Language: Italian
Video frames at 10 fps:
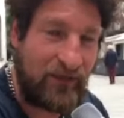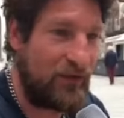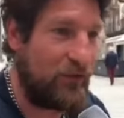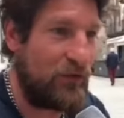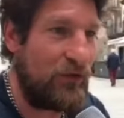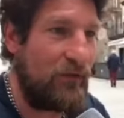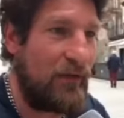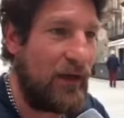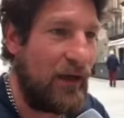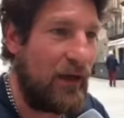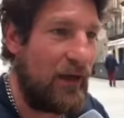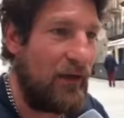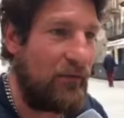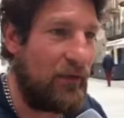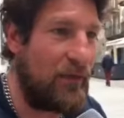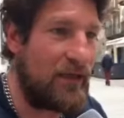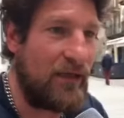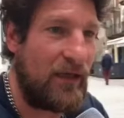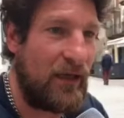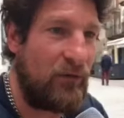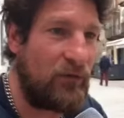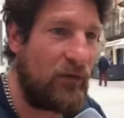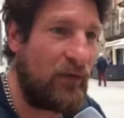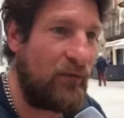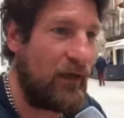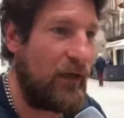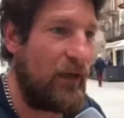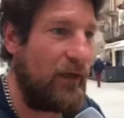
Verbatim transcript: se non riusciva a fermarsi a autografare